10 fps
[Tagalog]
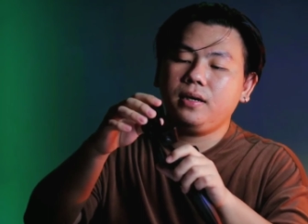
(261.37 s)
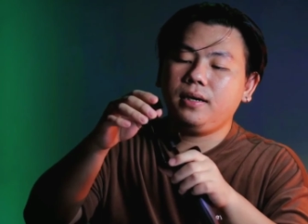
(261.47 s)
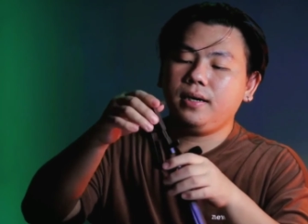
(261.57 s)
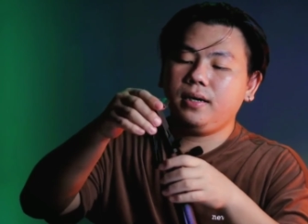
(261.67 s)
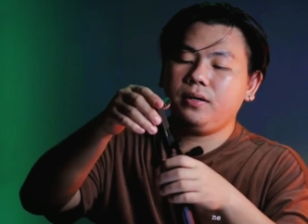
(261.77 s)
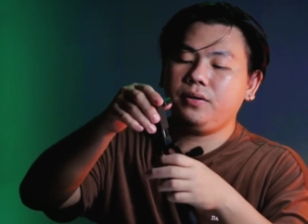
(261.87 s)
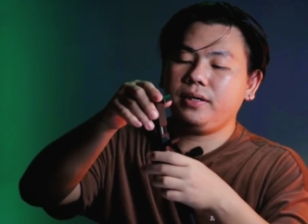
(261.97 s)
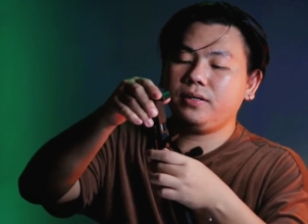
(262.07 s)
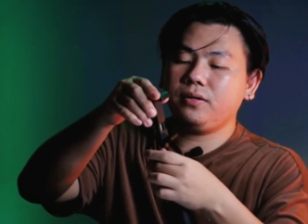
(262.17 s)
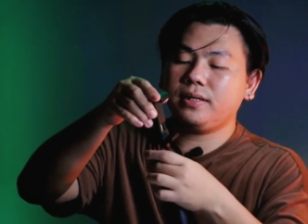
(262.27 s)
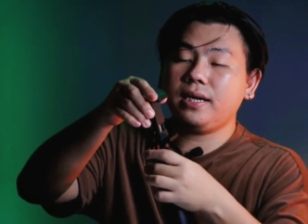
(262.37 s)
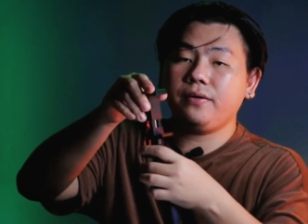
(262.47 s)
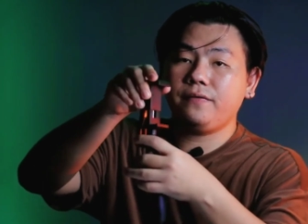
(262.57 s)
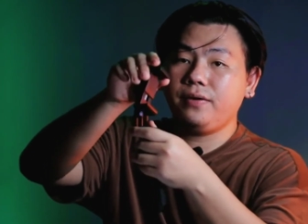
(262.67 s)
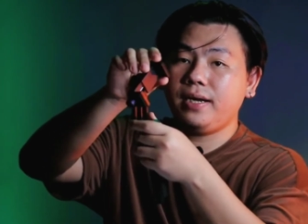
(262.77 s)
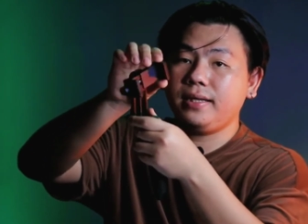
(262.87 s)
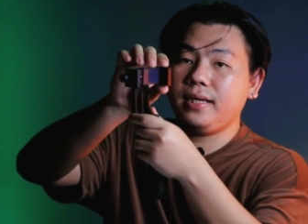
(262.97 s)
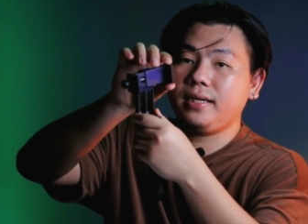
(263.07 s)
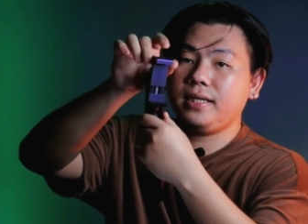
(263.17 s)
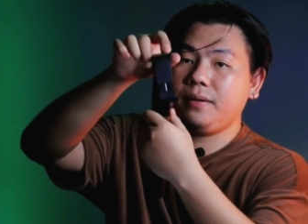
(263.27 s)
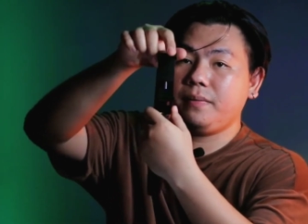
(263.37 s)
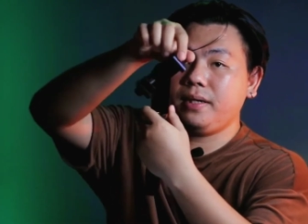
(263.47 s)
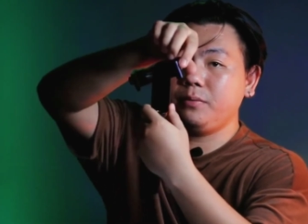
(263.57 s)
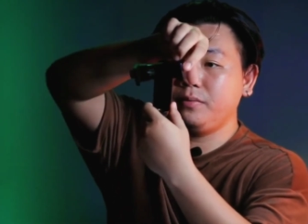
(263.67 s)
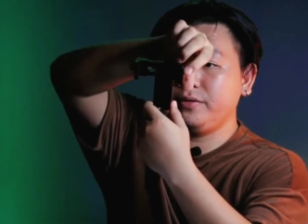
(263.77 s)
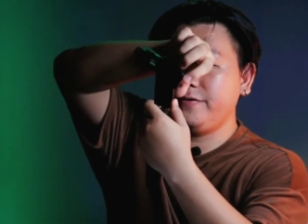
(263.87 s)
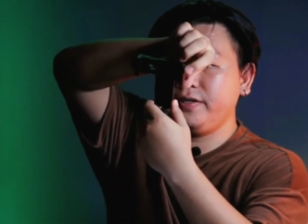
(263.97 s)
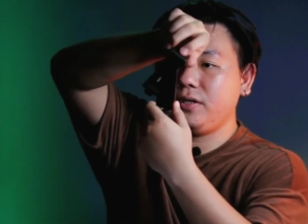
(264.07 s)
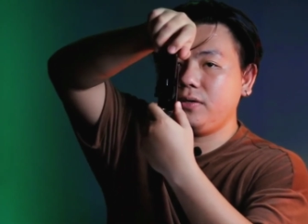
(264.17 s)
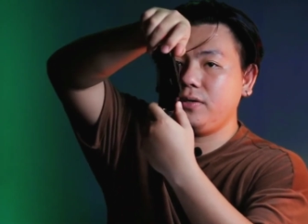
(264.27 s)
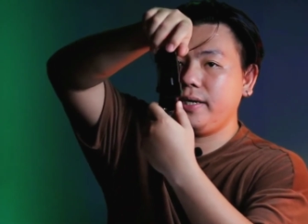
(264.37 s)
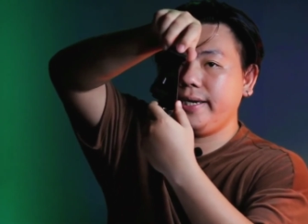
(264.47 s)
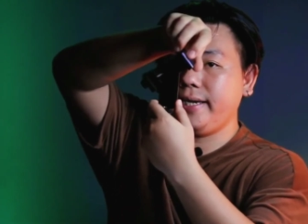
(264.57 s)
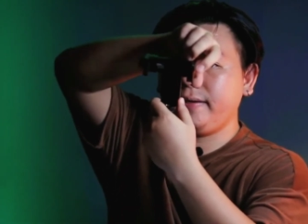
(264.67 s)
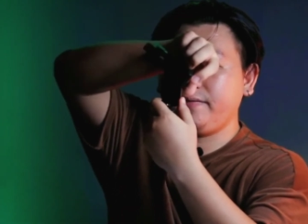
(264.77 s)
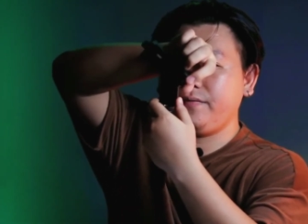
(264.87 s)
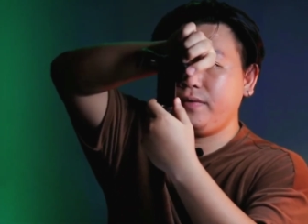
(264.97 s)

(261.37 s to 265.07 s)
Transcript: uh, horizontal yung phone natin kasi namumove ito. Ayan.